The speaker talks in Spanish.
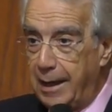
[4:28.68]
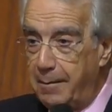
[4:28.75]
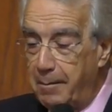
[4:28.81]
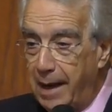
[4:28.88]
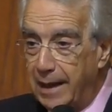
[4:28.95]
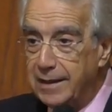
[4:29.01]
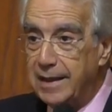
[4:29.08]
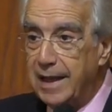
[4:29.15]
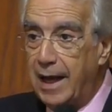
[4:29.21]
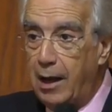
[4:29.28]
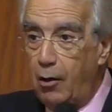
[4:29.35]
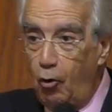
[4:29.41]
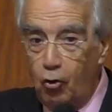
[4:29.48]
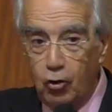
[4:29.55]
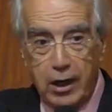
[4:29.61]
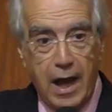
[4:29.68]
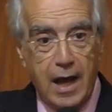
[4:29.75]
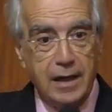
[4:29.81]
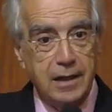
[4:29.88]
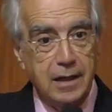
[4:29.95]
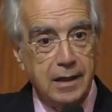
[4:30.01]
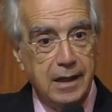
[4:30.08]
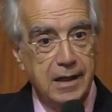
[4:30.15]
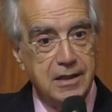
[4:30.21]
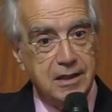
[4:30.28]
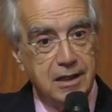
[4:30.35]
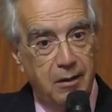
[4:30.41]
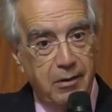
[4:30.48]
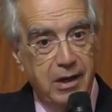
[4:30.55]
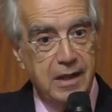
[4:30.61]
que manda orar, que
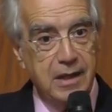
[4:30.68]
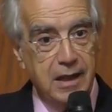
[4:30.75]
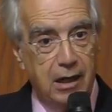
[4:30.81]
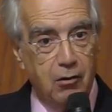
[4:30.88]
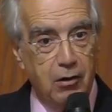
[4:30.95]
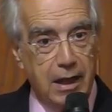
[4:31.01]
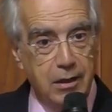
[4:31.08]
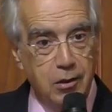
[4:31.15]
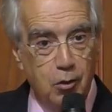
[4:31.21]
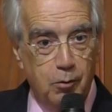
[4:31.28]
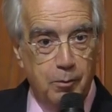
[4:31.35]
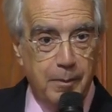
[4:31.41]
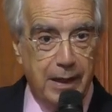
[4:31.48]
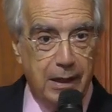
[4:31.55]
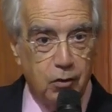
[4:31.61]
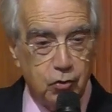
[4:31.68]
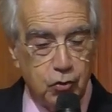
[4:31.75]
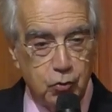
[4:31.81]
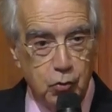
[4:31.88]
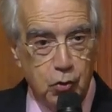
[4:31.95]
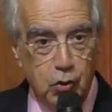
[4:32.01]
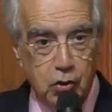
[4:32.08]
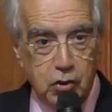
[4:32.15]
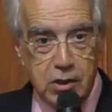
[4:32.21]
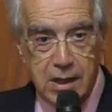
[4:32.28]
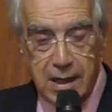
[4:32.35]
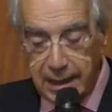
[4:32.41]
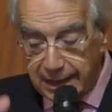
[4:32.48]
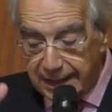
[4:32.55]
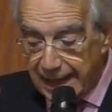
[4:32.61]
establece la oración para los
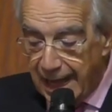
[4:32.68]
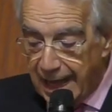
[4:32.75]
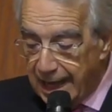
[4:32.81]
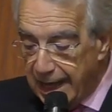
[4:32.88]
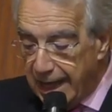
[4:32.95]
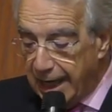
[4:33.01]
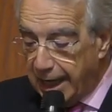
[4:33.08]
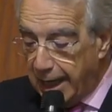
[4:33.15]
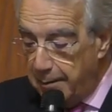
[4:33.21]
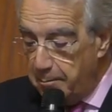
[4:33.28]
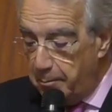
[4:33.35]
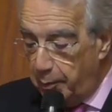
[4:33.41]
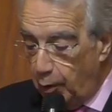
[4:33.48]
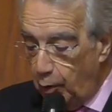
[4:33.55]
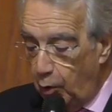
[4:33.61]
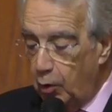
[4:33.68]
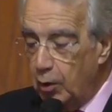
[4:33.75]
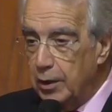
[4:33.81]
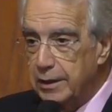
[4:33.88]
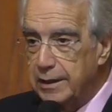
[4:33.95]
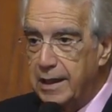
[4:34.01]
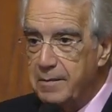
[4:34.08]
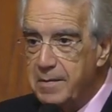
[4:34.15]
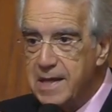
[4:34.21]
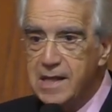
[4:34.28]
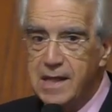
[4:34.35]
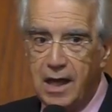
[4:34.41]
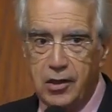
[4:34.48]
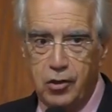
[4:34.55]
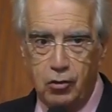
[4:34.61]
suyos, da ejemplo de
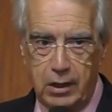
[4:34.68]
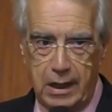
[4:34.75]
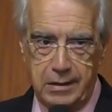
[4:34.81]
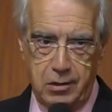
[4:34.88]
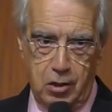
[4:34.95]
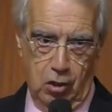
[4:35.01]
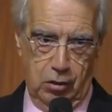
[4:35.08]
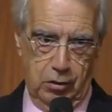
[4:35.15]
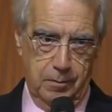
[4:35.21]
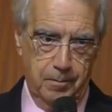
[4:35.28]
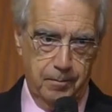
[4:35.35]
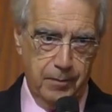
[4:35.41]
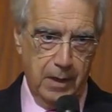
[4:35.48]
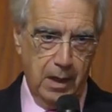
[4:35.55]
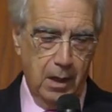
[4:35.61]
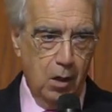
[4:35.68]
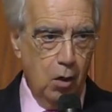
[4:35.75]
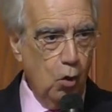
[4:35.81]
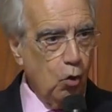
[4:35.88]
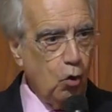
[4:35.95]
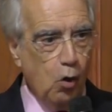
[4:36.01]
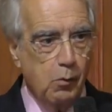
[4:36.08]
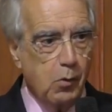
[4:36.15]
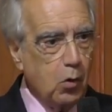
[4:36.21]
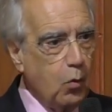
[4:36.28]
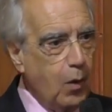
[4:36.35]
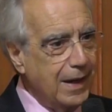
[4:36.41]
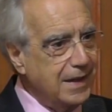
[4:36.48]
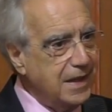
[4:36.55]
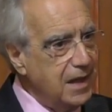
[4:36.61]
vida de oración.
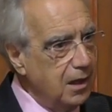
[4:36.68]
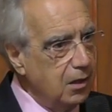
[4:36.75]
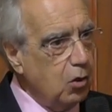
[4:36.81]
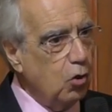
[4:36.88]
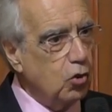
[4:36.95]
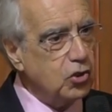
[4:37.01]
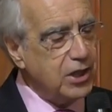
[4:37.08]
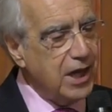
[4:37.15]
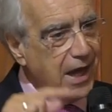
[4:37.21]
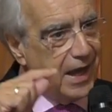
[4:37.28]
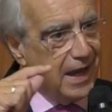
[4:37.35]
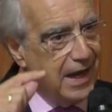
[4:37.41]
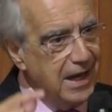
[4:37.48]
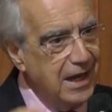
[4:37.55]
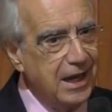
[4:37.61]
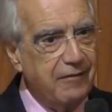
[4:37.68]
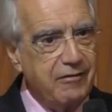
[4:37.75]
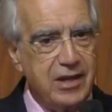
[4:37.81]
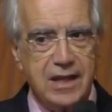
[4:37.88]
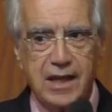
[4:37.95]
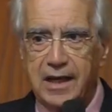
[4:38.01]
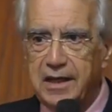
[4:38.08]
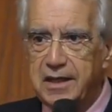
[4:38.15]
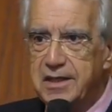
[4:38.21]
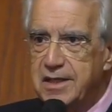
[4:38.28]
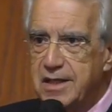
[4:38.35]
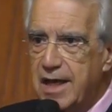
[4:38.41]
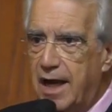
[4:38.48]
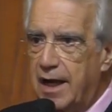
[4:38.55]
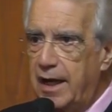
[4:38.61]
Como cualquier cosa en la vida
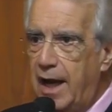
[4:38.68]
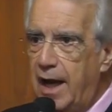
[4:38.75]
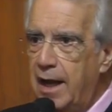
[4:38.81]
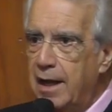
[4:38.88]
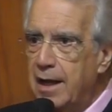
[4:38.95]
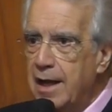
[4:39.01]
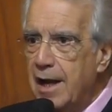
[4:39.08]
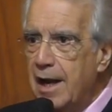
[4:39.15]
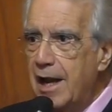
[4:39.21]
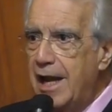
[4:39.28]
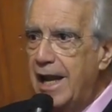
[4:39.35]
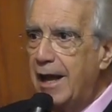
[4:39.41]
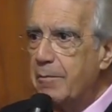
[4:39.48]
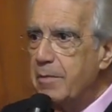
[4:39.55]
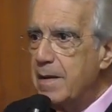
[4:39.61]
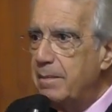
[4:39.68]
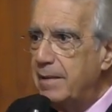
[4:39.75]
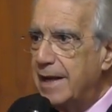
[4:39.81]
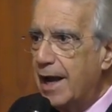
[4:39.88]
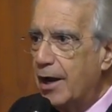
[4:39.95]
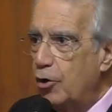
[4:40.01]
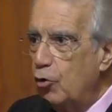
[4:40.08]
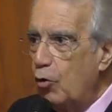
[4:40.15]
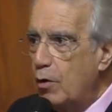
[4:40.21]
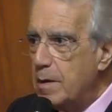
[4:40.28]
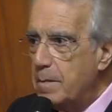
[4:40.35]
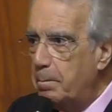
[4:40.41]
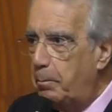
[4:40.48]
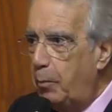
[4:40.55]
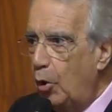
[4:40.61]
cristiana, la Biblia
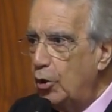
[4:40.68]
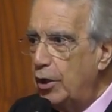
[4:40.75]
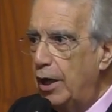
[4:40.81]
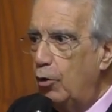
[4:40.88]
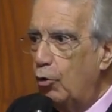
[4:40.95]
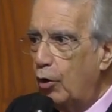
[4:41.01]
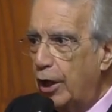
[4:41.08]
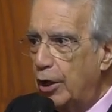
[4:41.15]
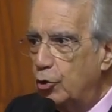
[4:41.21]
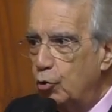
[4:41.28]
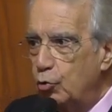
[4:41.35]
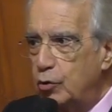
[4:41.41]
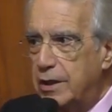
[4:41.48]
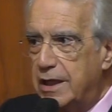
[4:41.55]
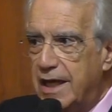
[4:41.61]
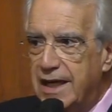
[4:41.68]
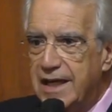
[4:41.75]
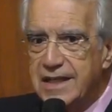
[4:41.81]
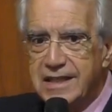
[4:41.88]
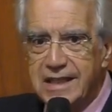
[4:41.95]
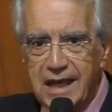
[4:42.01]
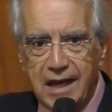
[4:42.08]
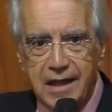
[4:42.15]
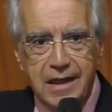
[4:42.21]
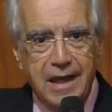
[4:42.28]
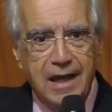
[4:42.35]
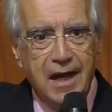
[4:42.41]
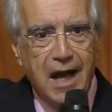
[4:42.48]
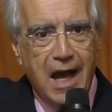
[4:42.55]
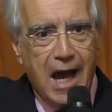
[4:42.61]
no impone lo que tú tienes que
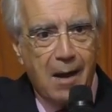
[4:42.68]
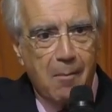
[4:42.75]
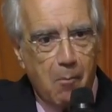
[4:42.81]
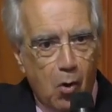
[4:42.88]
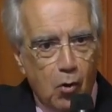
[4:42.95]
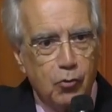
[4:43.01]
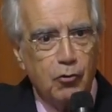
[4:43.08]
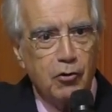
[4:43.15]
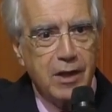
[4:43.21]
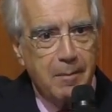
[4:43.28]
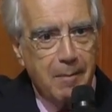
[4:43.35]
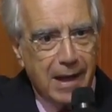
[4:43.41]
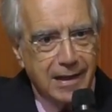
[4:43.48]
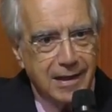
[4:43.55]
hacer a modo de